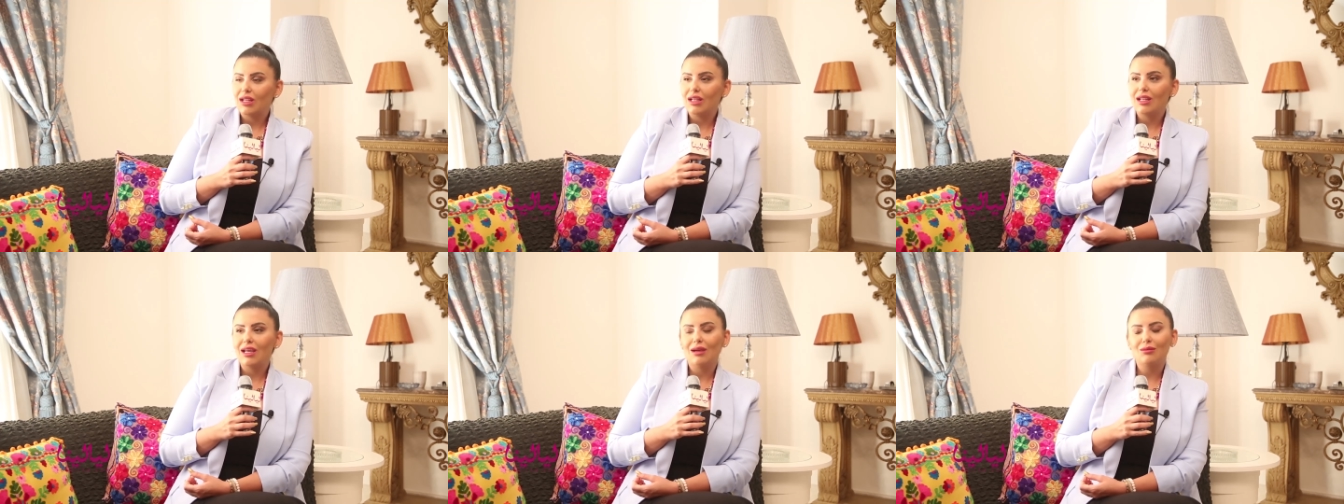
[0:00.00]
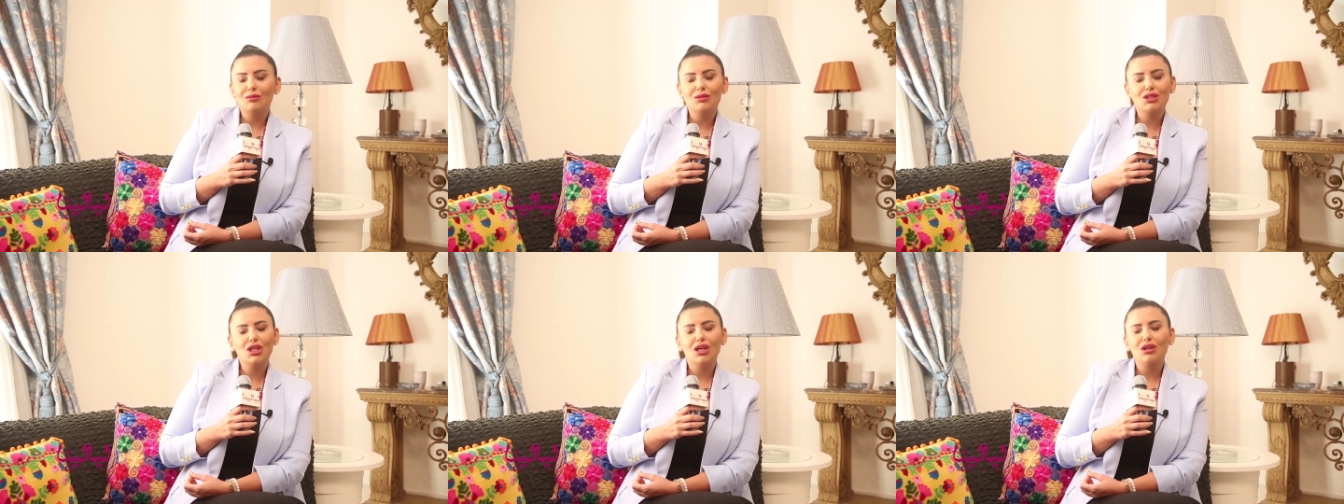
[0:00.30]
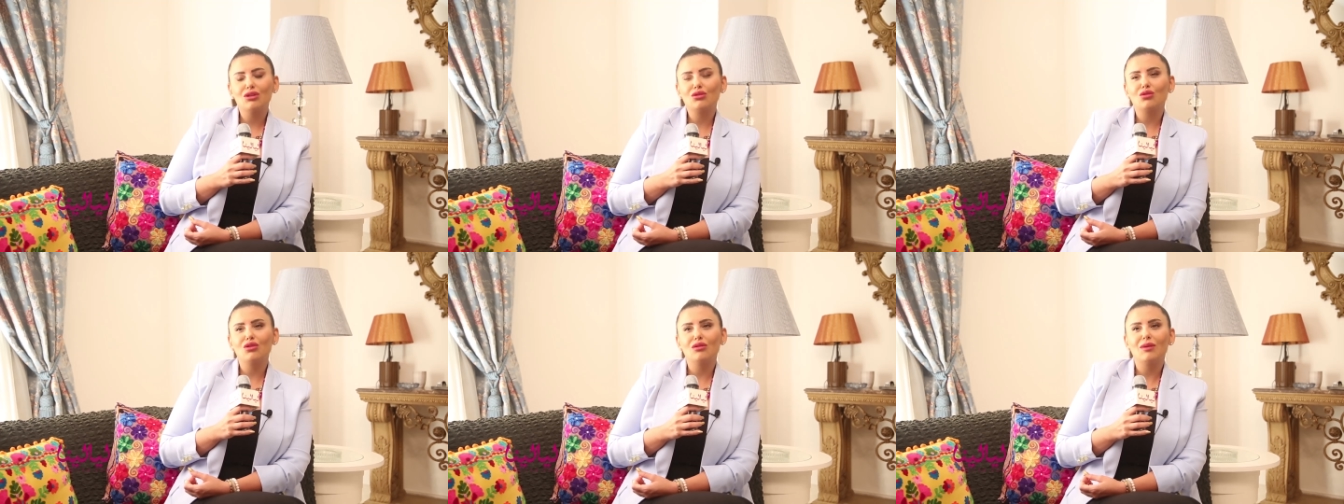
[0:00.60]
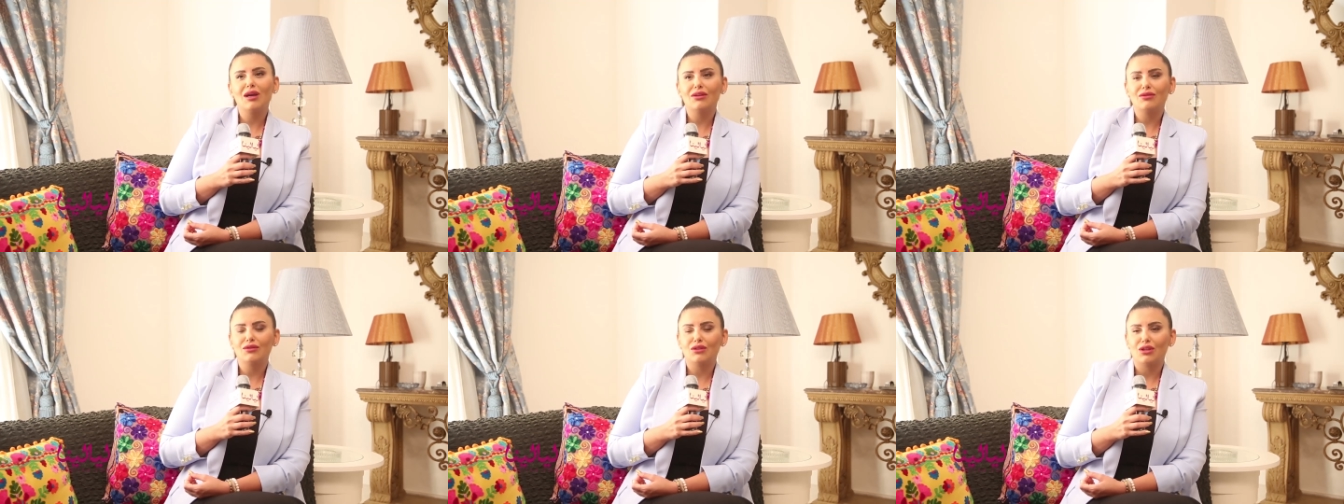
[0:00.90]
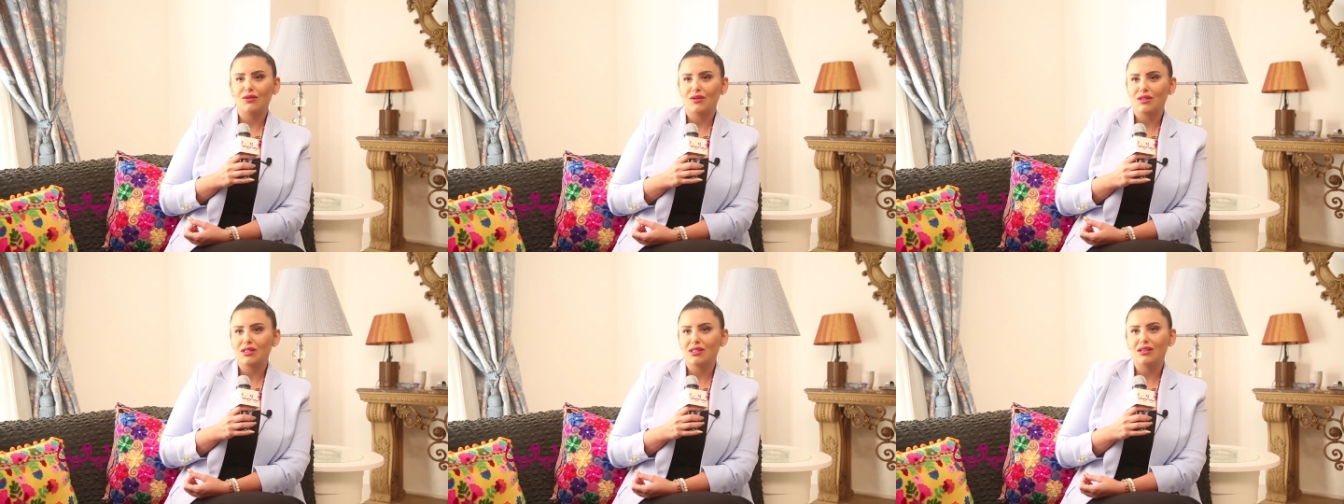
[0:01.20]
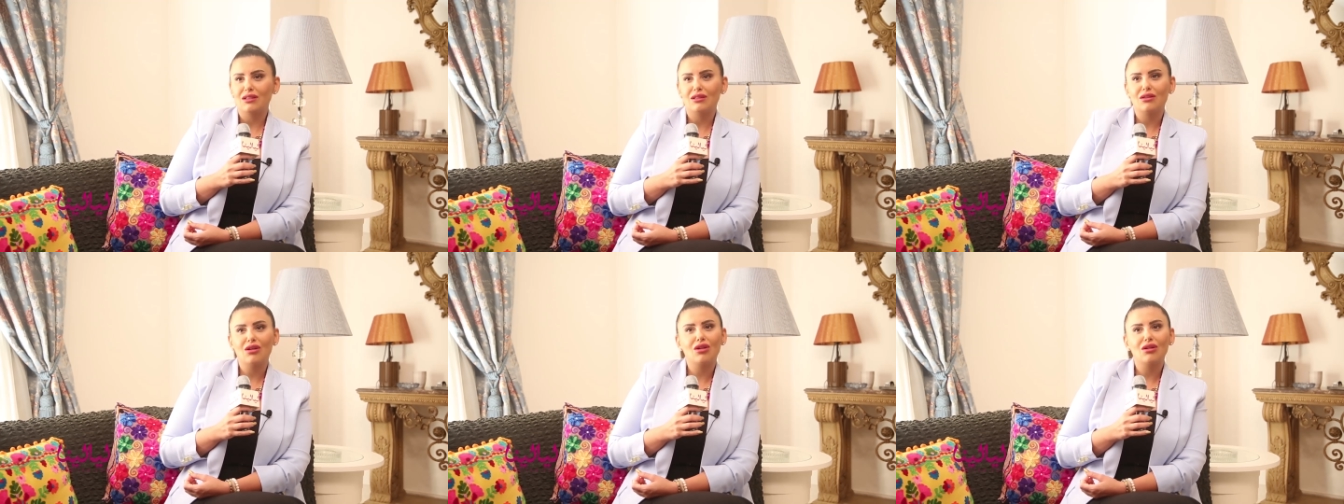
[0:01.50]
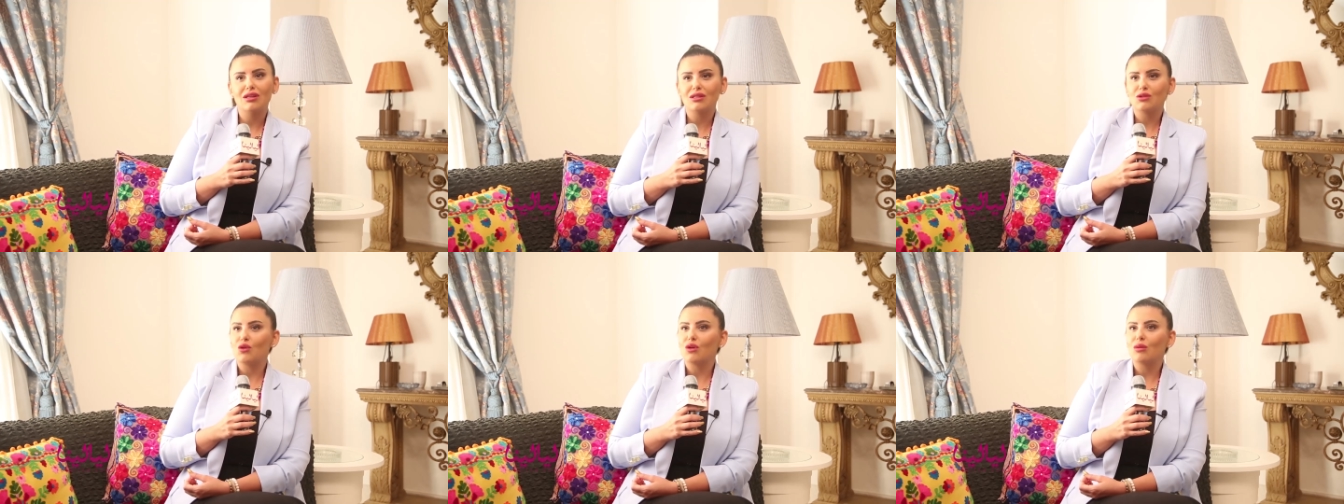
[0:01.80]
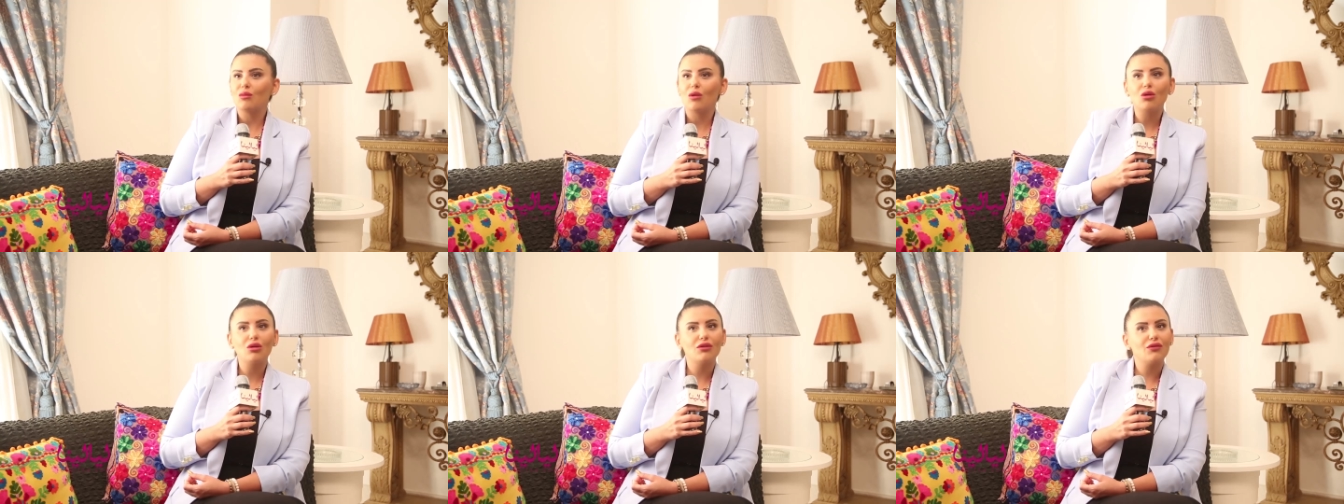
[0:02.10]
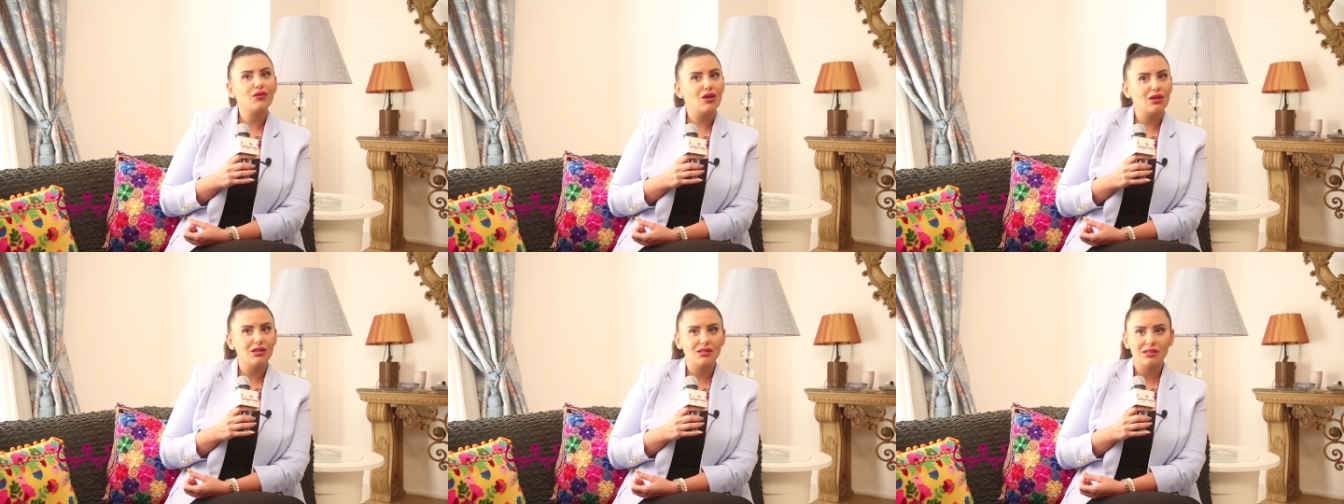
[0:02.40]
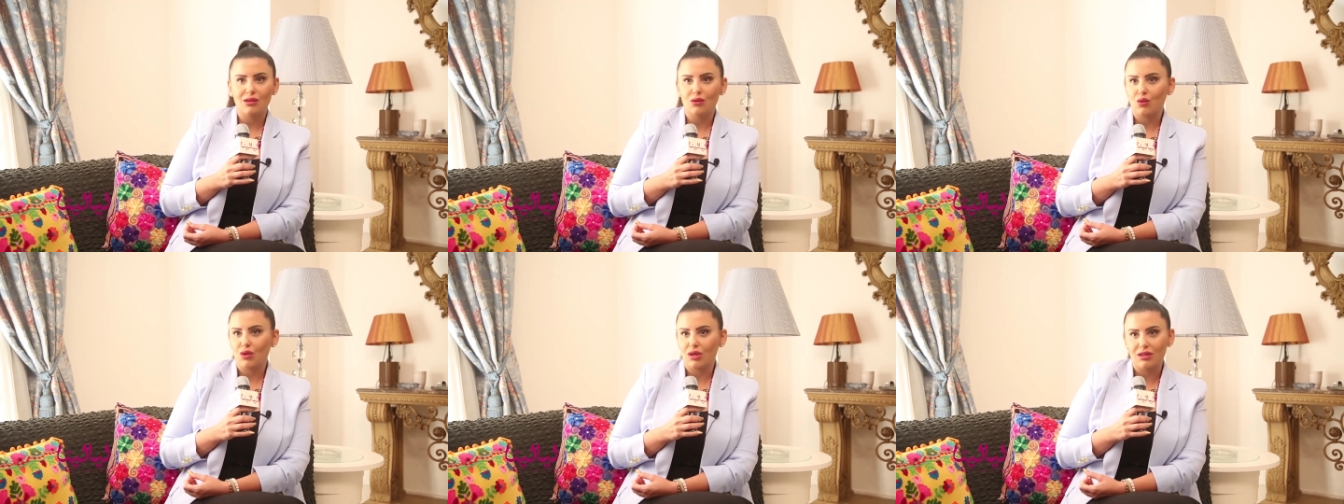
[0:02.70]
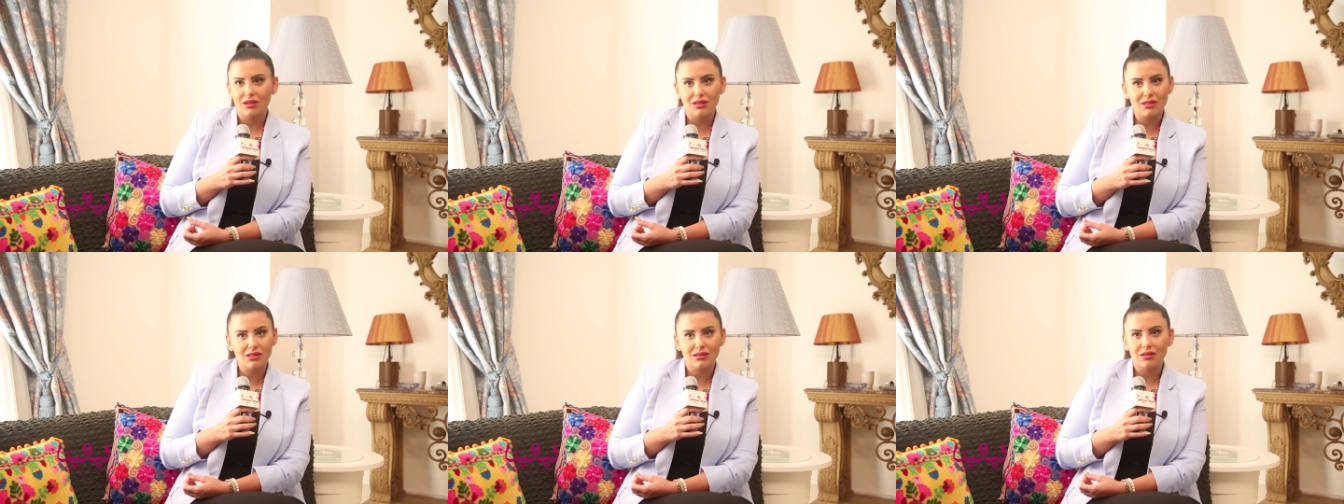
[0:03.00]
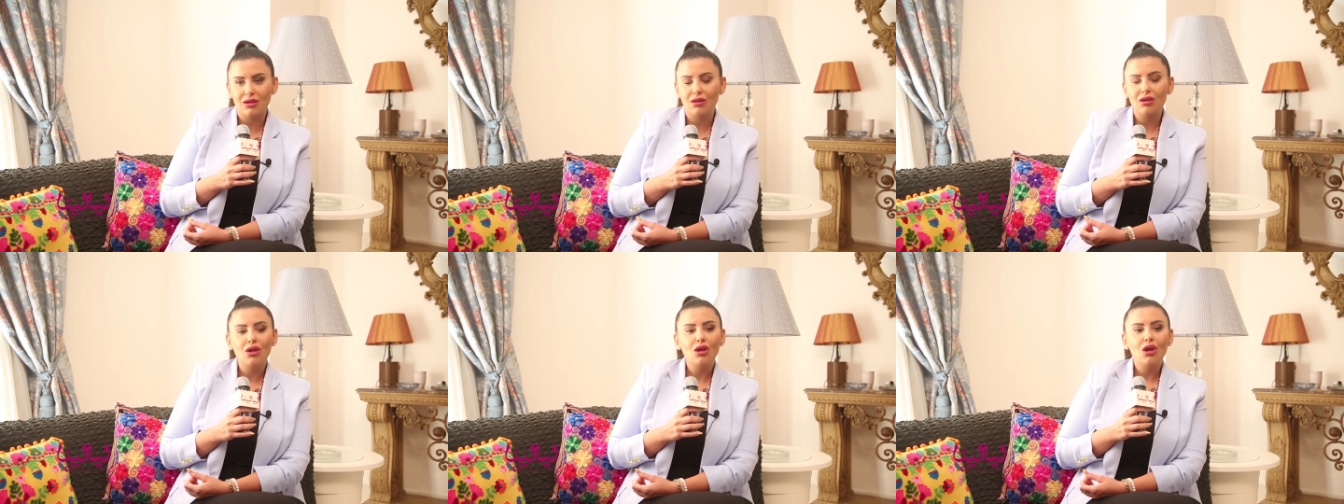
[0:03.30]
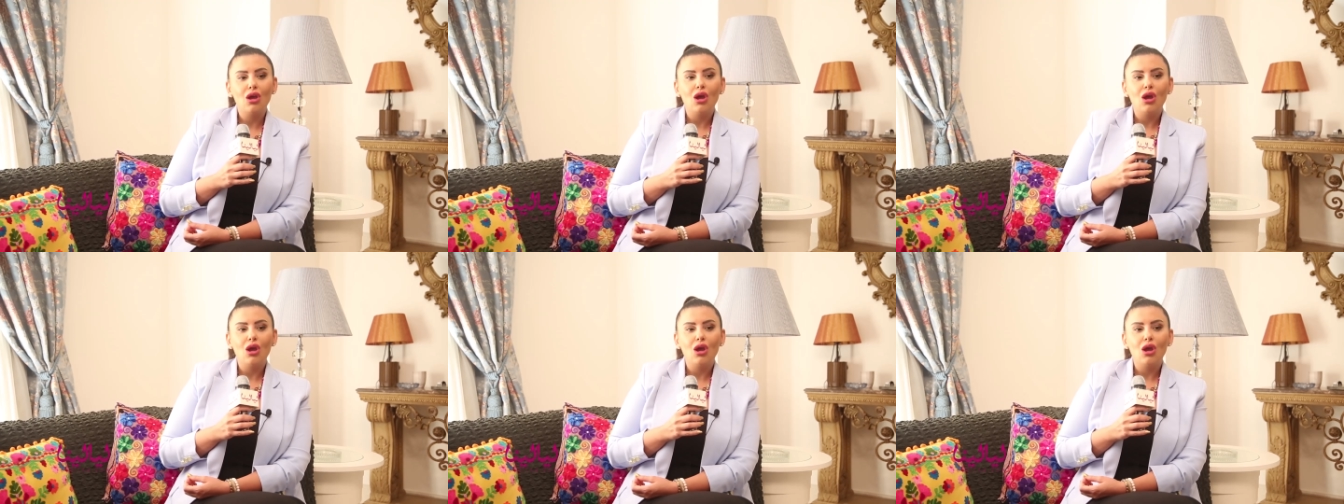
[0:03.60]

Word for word: لا مش هدخل بقى في تفاصيل ده خلاص هو الموقف حصل وخلصنا